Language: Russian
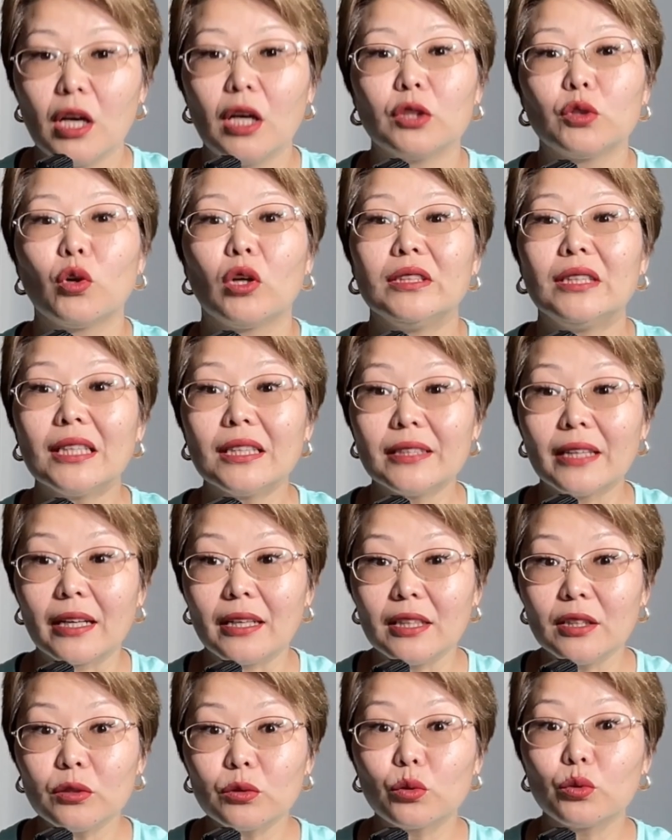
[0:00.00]
то
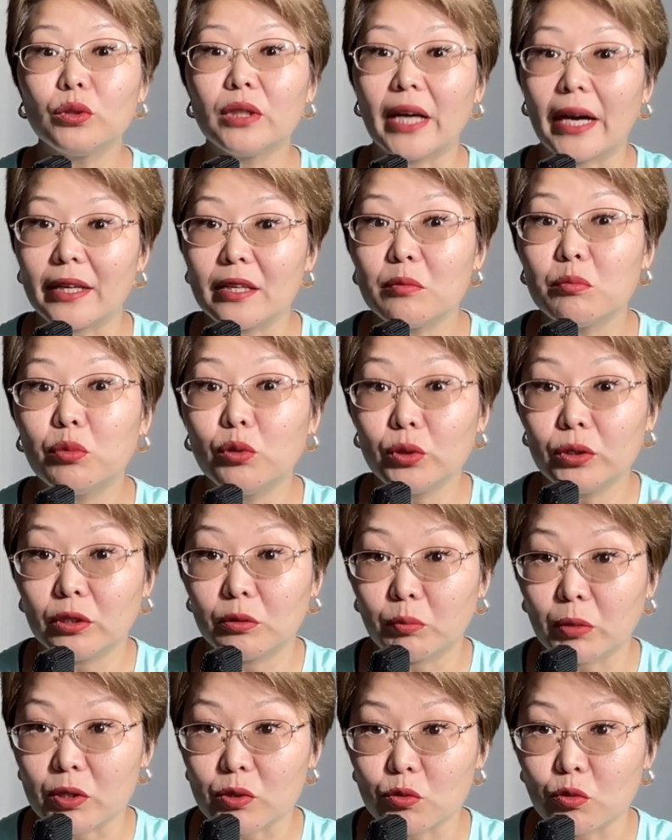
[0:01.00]
адреналин туда и
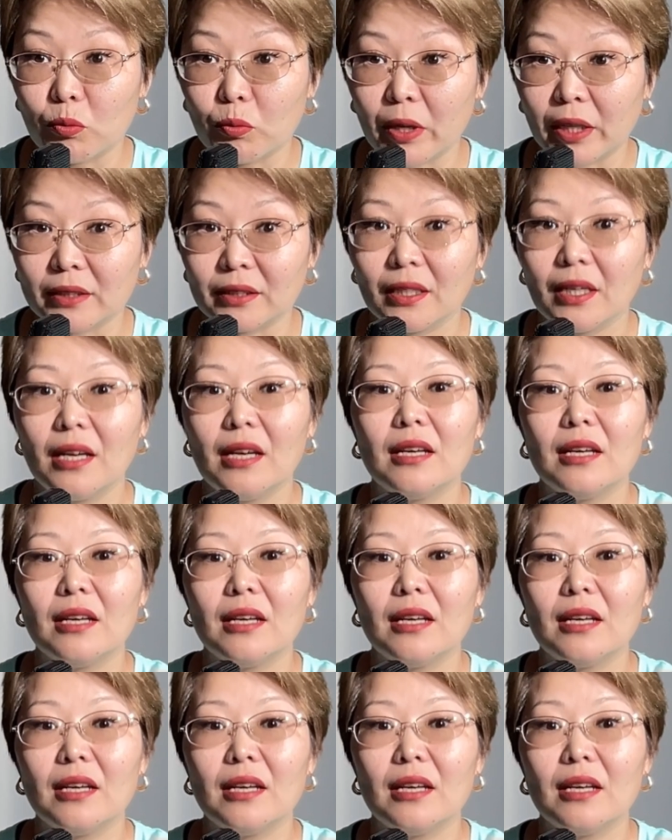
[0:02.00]
будет поступать.